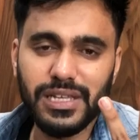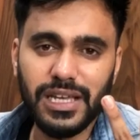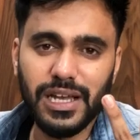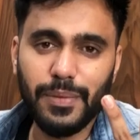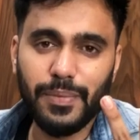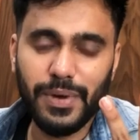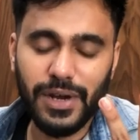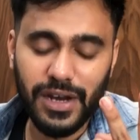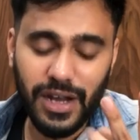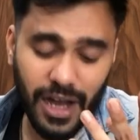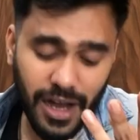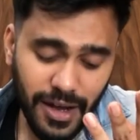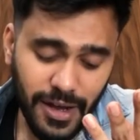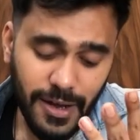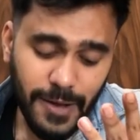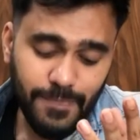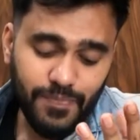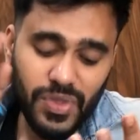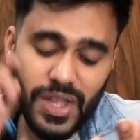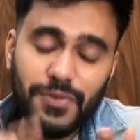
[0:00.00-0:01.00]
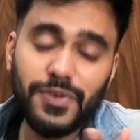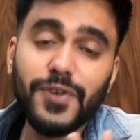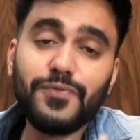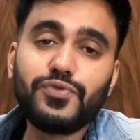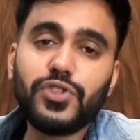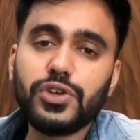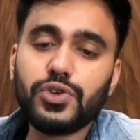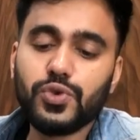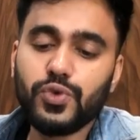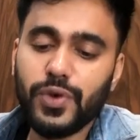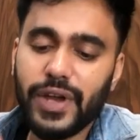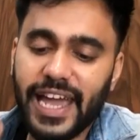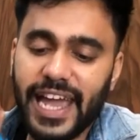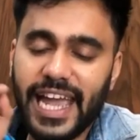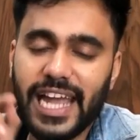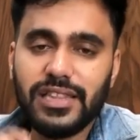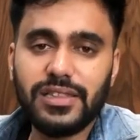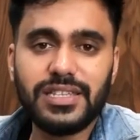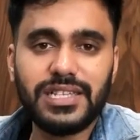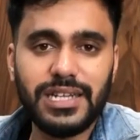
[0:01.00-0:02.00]
பார்த்திங்க அப்படின்னா ஃபிஃப்த்து டு
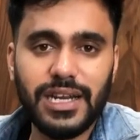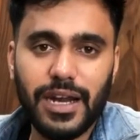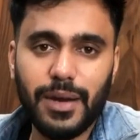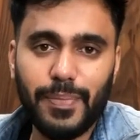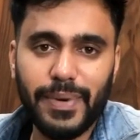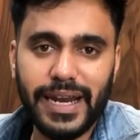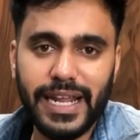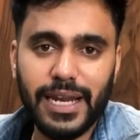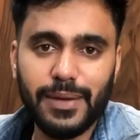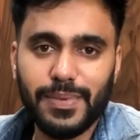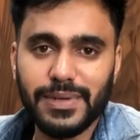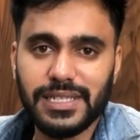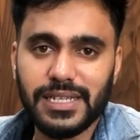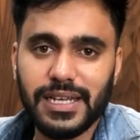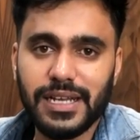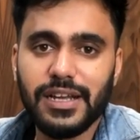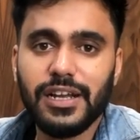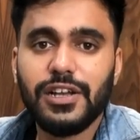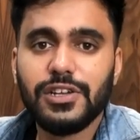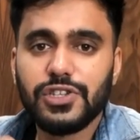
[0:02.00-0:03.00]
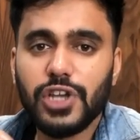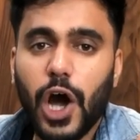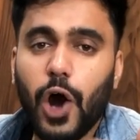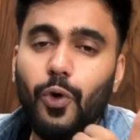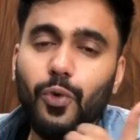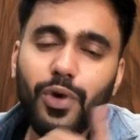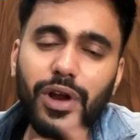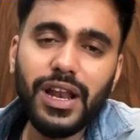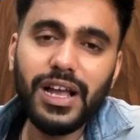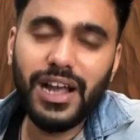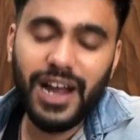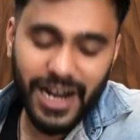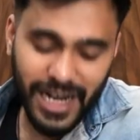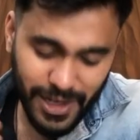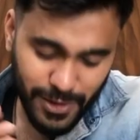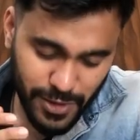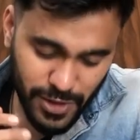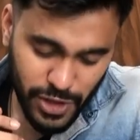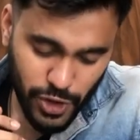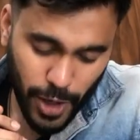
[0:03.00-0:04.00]
எயித் ஸ்டாண்டர்ட் படிக்கிற பசங்க ஸோ அவங்களுக்கான
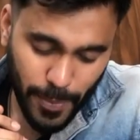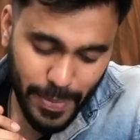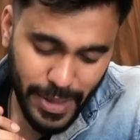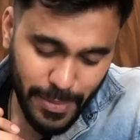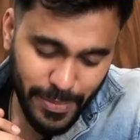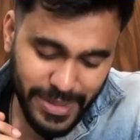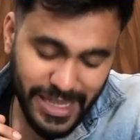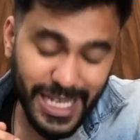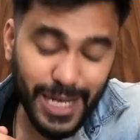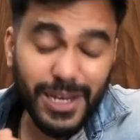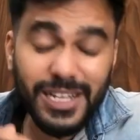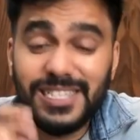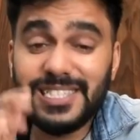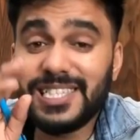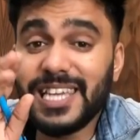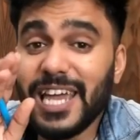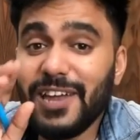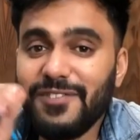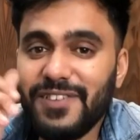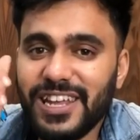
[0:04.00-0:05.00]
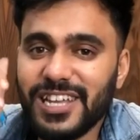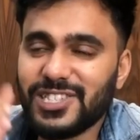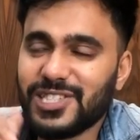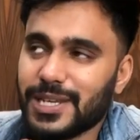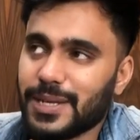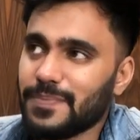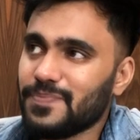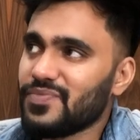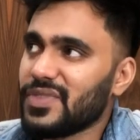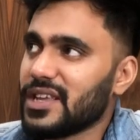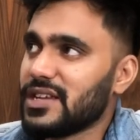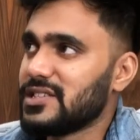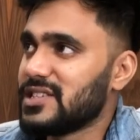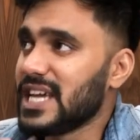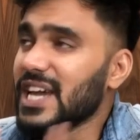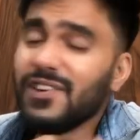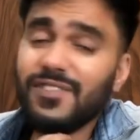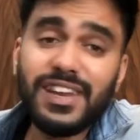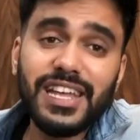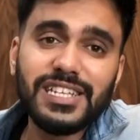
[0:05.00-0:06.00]
ஒரு டாபிக் பார்த்திங்கன்னா சேவ் நேச்சர்
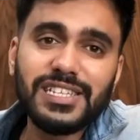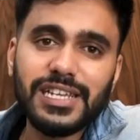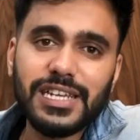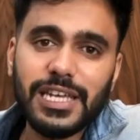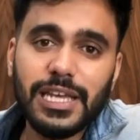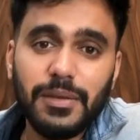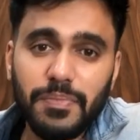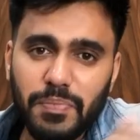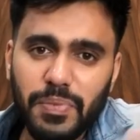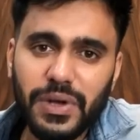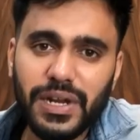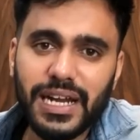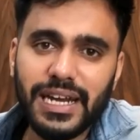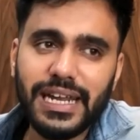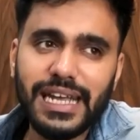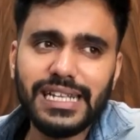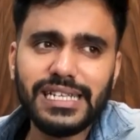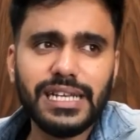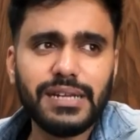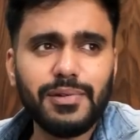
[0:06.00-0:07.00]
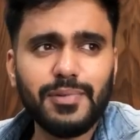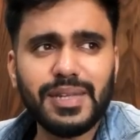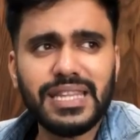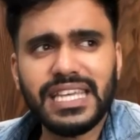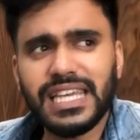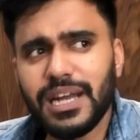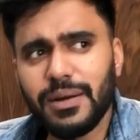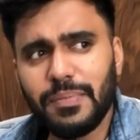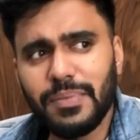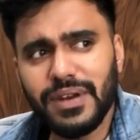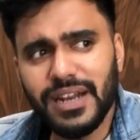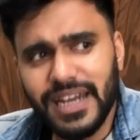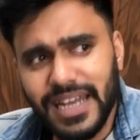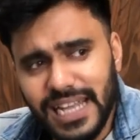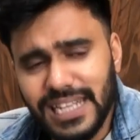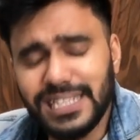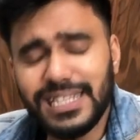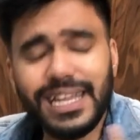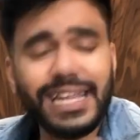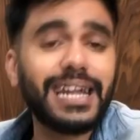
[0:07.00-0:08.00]
சேவ் நேச்சர் இப்போ இருக்க நேச்சரில் பார்த்தீங்க அப்படின்னா
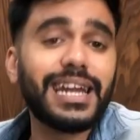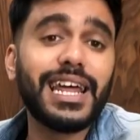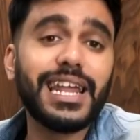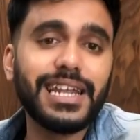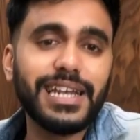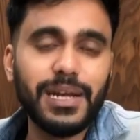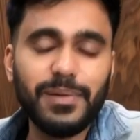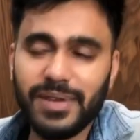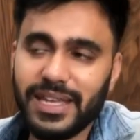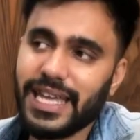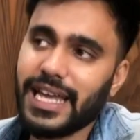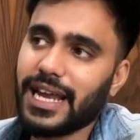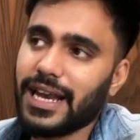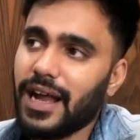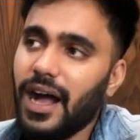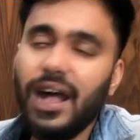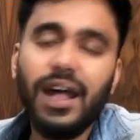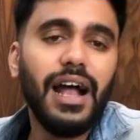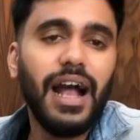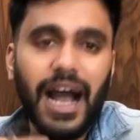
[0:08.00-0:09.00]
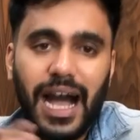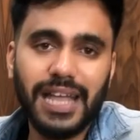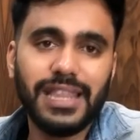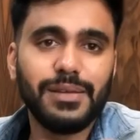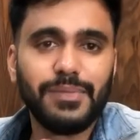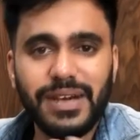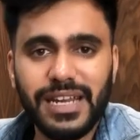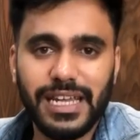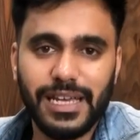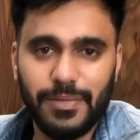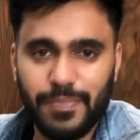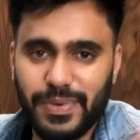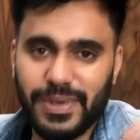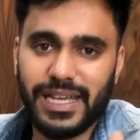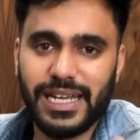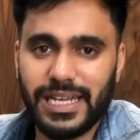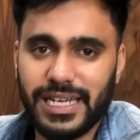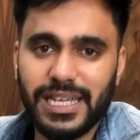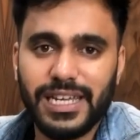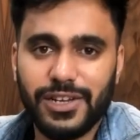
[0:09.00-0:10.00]
நேச்சர் எங்கடா இருக்குது அப்படின்னு கேட்கலாம் அந்த மாதிரி இப்போ
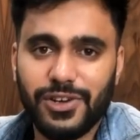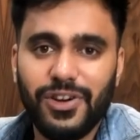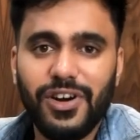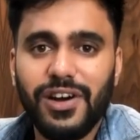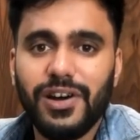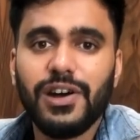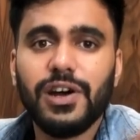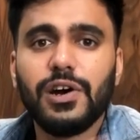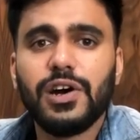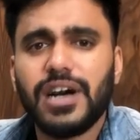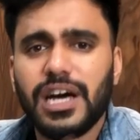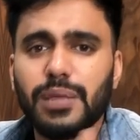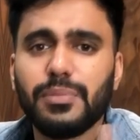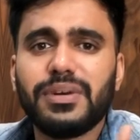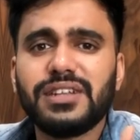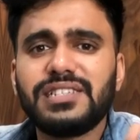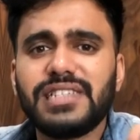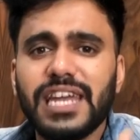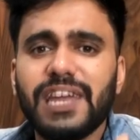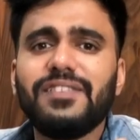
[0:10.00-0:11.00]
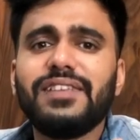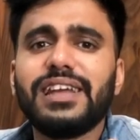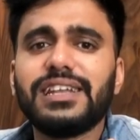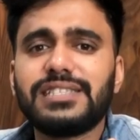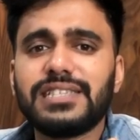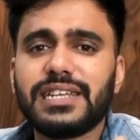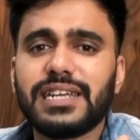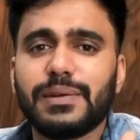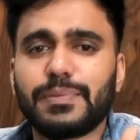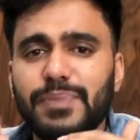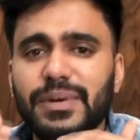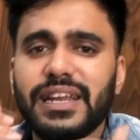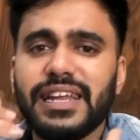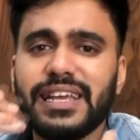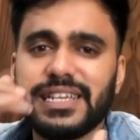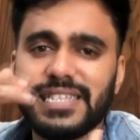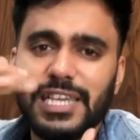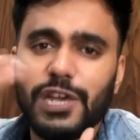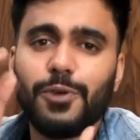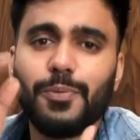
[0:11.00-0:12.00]
என்ன இருக்கோ அது மாதிரி சேவ் நேச்சர் எப்படி
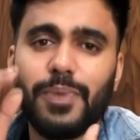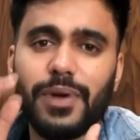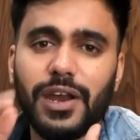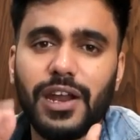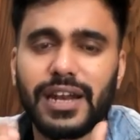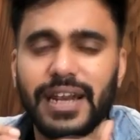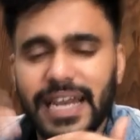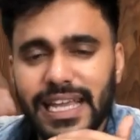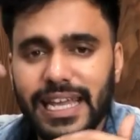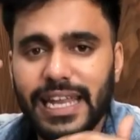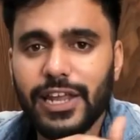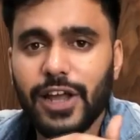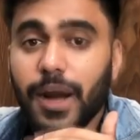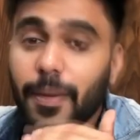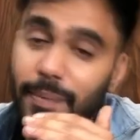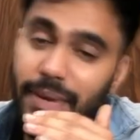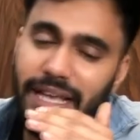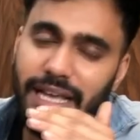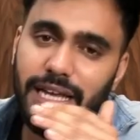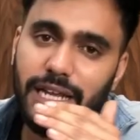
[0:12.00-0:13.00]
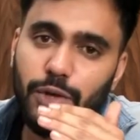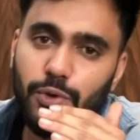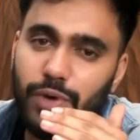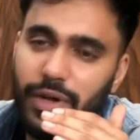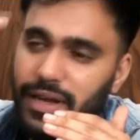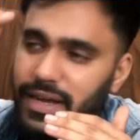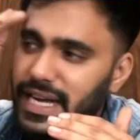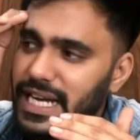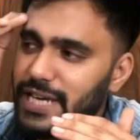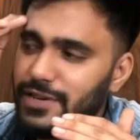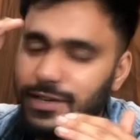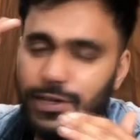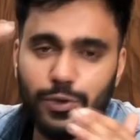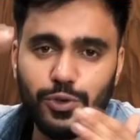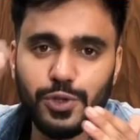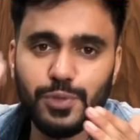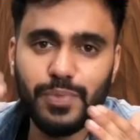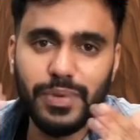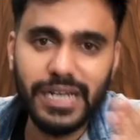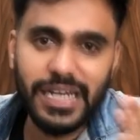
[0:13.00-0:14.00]
நீங்கள் சேவ் பண்ணலாம்னு நினைக்கிறீங்க அப்படிங்கிறத உங்கள் க்ரியேட்டிவிட்டி
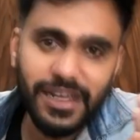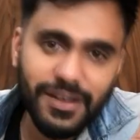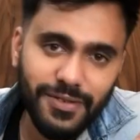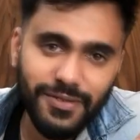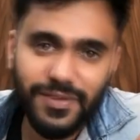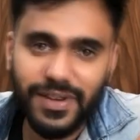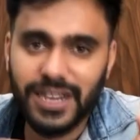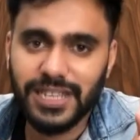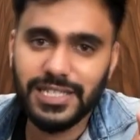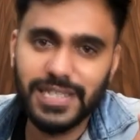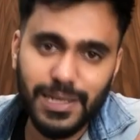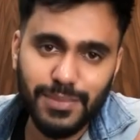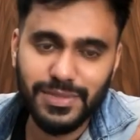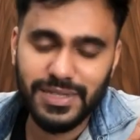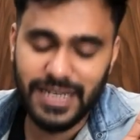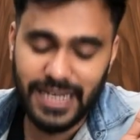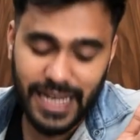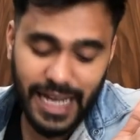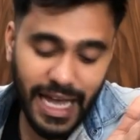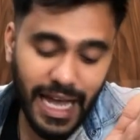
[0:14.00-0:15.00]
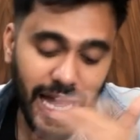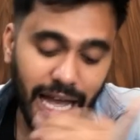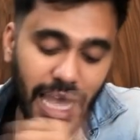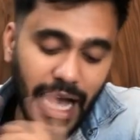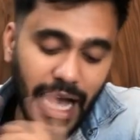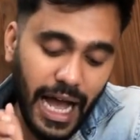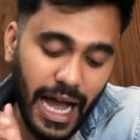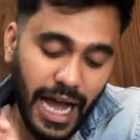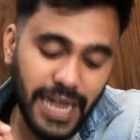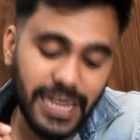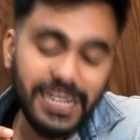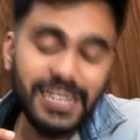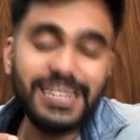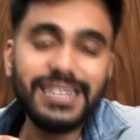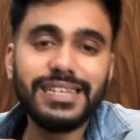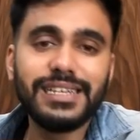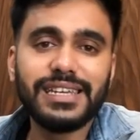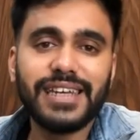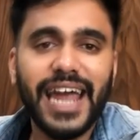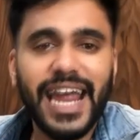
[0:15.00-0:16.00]
யூஸ் பண்ணி வரைஞ்சி அமைச்சிருங்க அண்டு
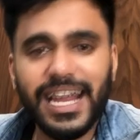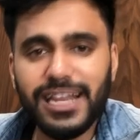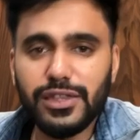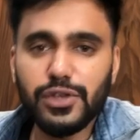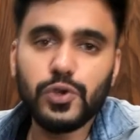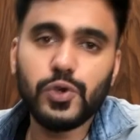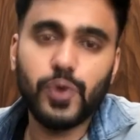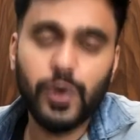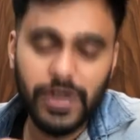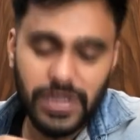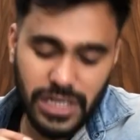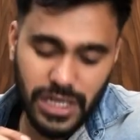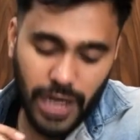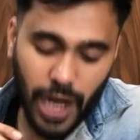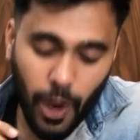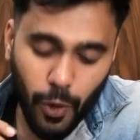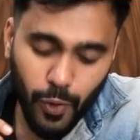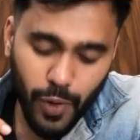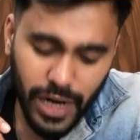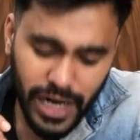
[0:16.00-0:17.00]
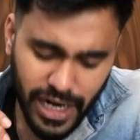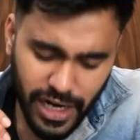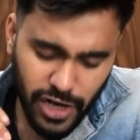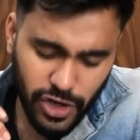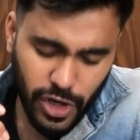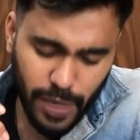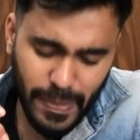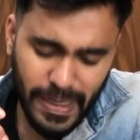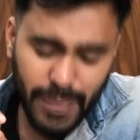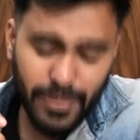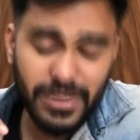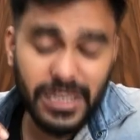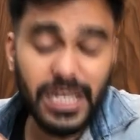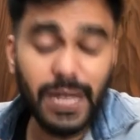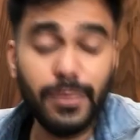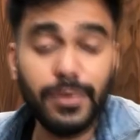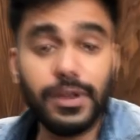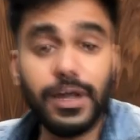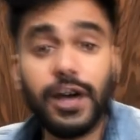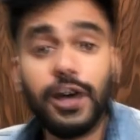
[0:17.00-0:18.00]
நைன்த் டுவெல்த் அவங்களுக்கான டாபிக்
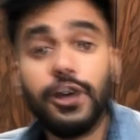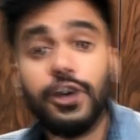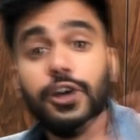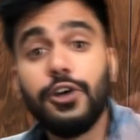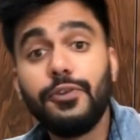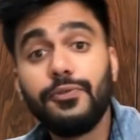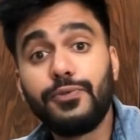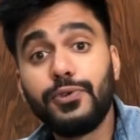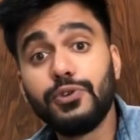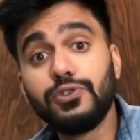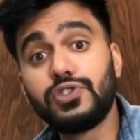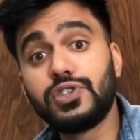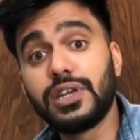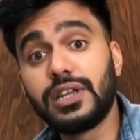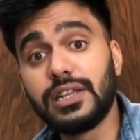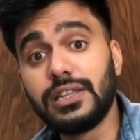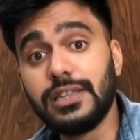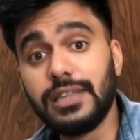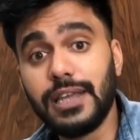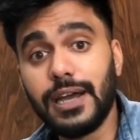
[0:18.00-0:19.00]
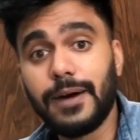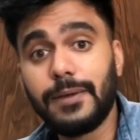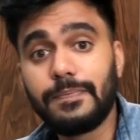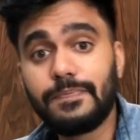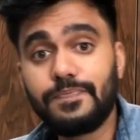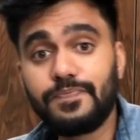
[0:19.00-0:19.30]
பார்த்திங்க அப்படின்னா ஃப்யூச்சர் இந்தியா